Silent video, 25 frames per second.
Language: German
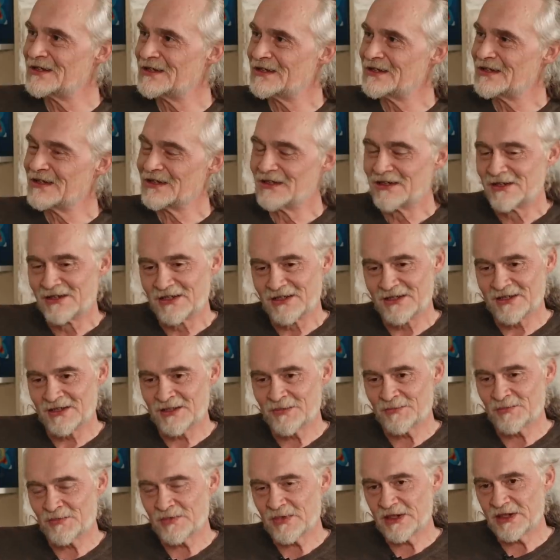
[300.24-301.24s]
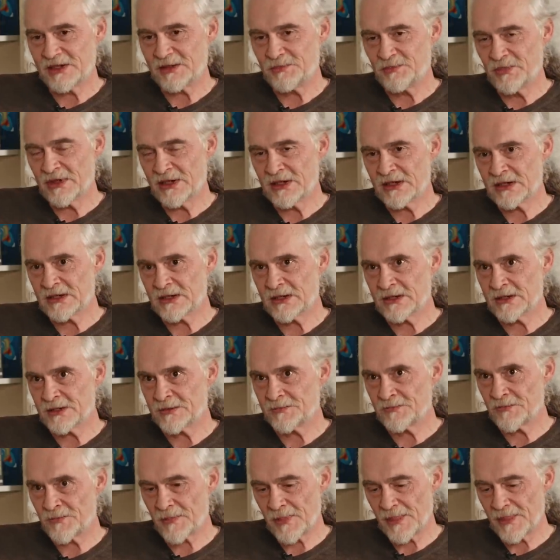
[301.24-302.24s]
Mhm. Ähm, ich bin
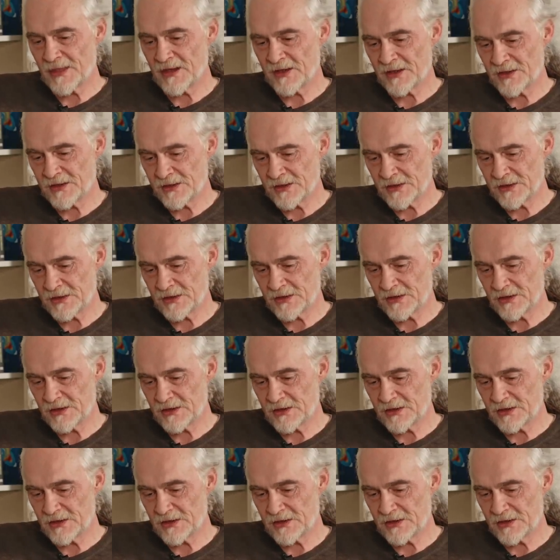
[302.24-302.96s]
ähm, äh,